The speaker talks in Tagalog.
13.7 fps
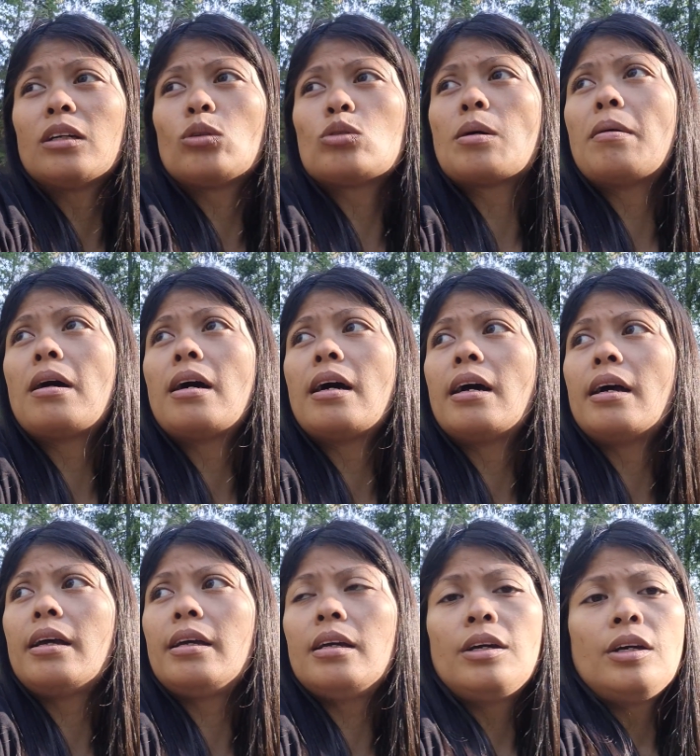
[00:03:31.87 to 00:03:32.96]
lang to sa
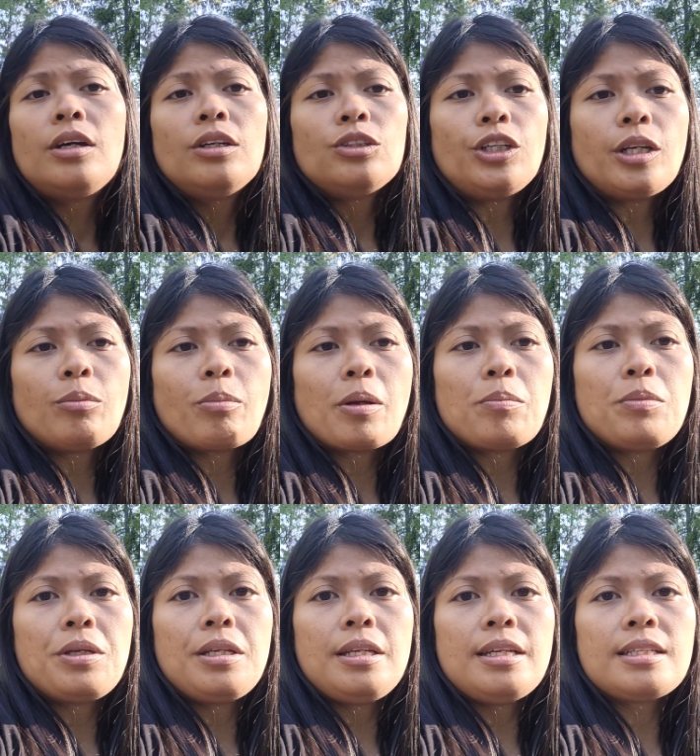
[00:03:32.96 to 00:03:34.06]
bahay 35
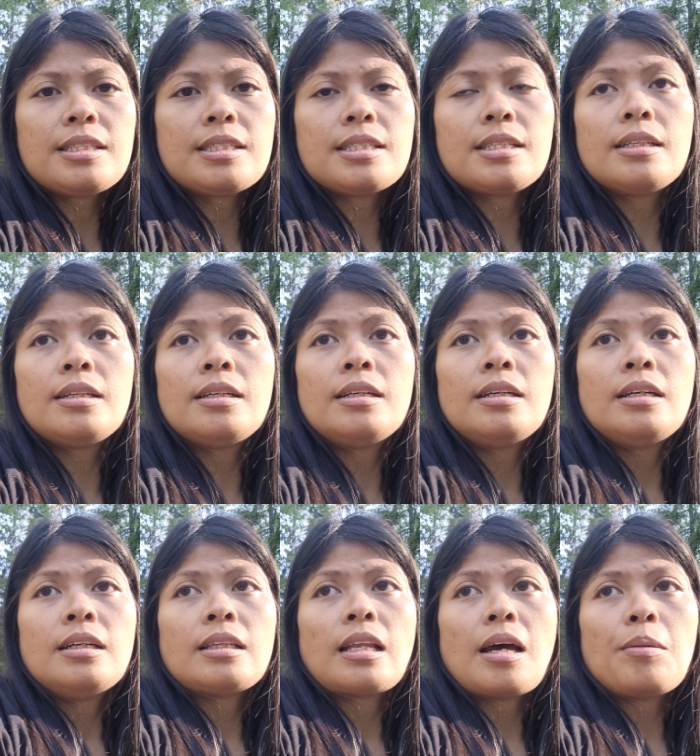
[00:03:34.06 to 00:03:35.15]
minutes
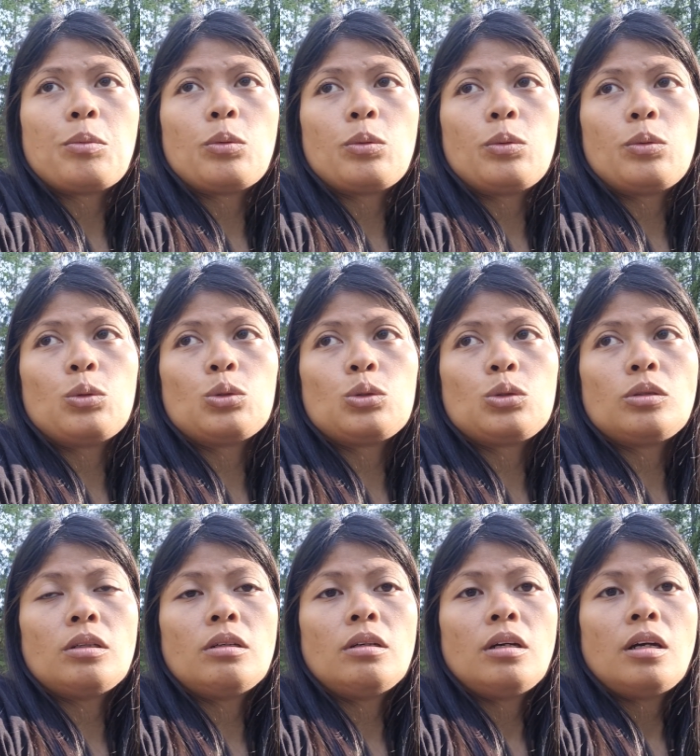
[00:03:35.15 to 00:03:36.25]
tapos
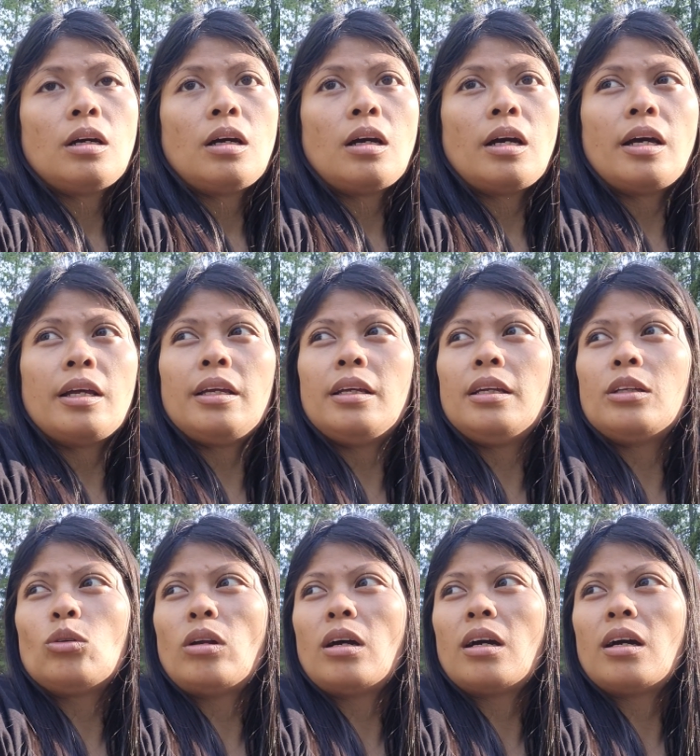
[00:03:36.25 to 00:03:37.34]
ay
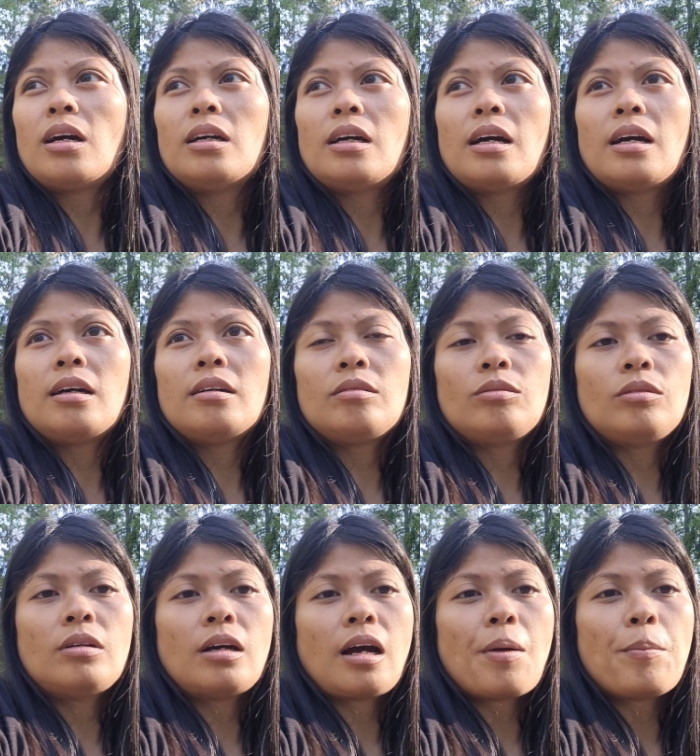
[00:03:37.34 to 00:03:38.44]
ito lang ang
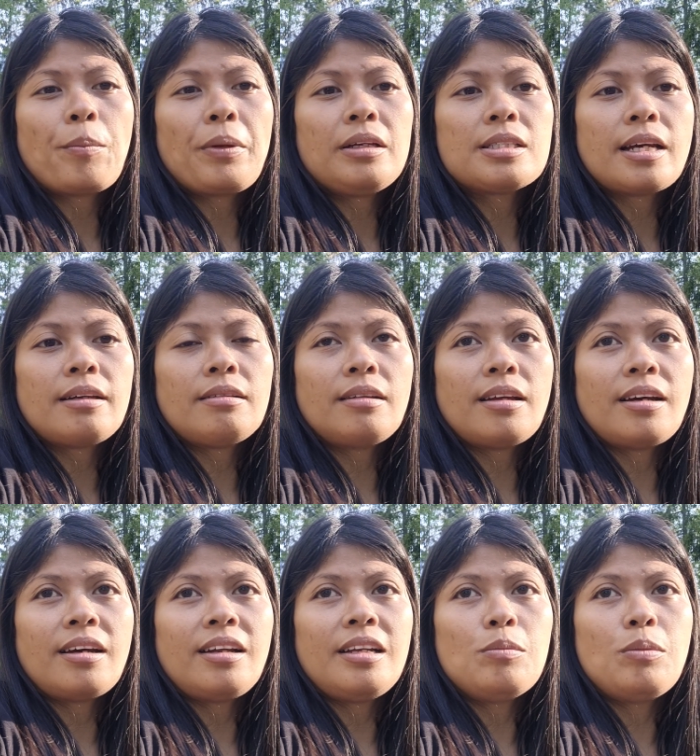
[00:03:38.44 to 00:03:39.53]
camping site
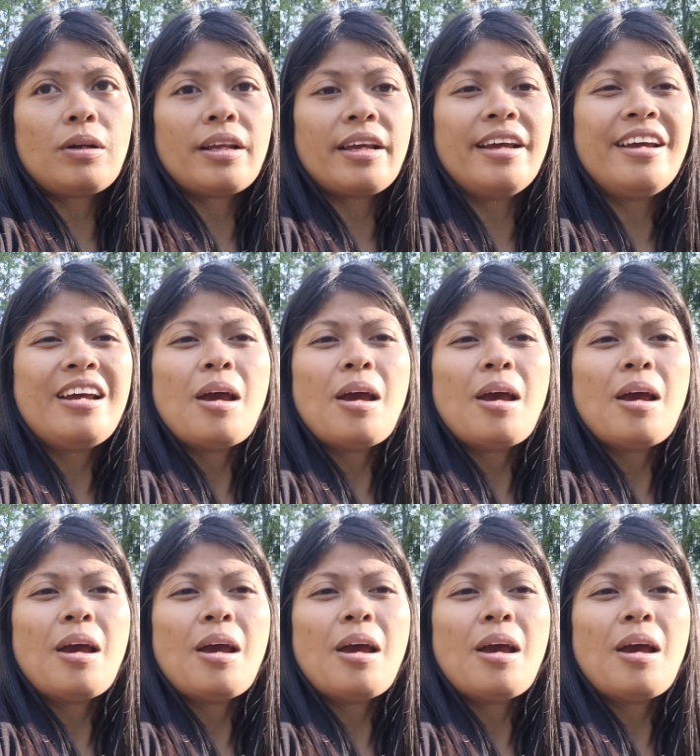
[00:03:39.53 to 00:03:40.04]
na libre.